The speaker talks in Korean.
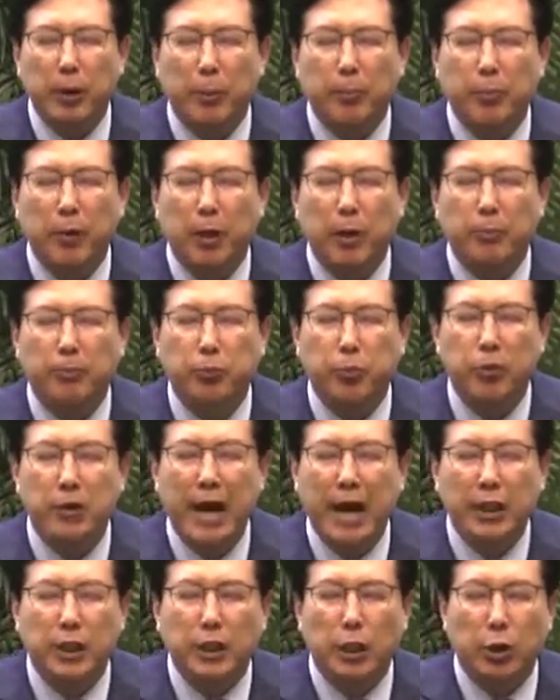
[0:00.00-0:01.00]
어, 어,
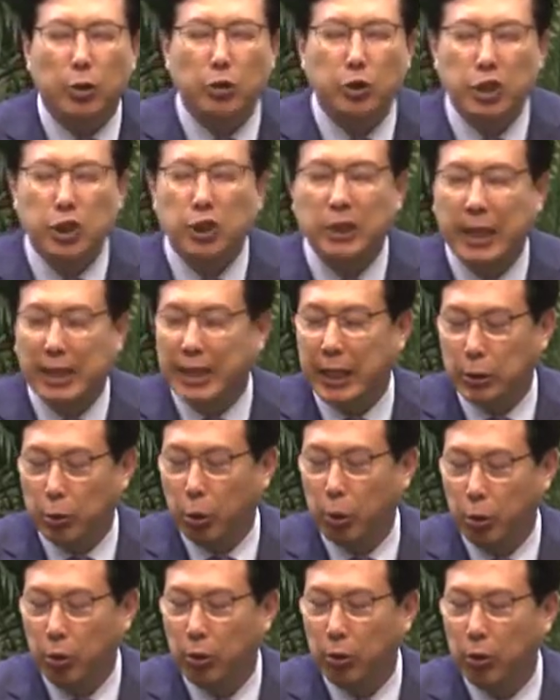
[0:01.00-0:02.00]
불가능으로
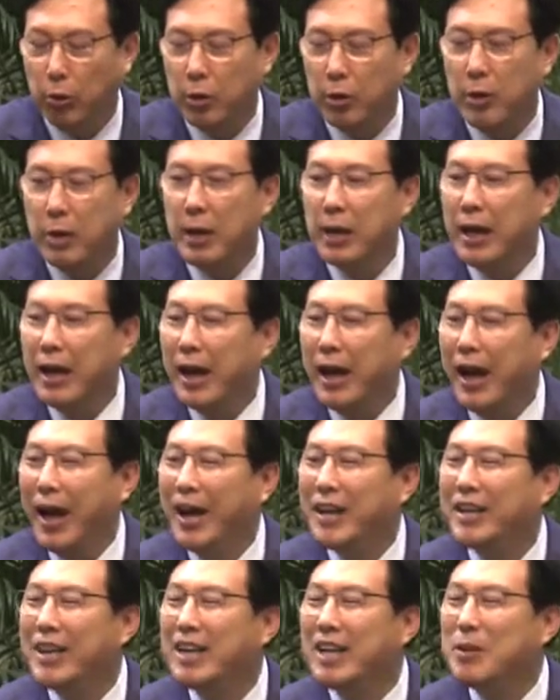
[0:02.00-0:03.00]
치닫아도
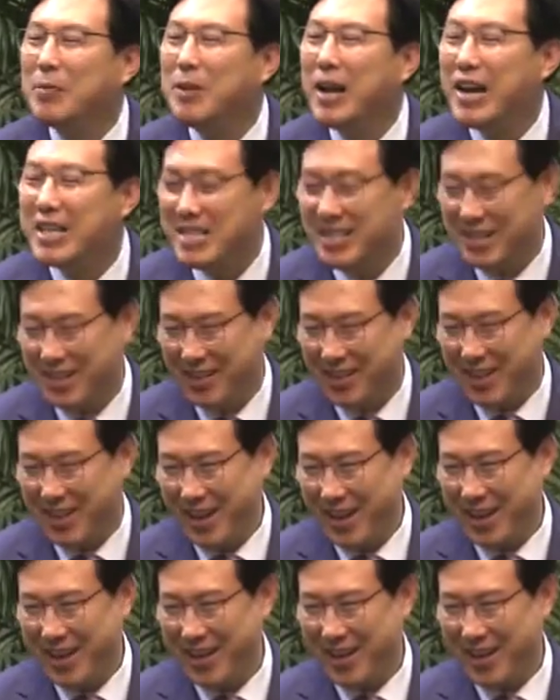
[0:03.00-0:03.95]
하나님이 하실 거야.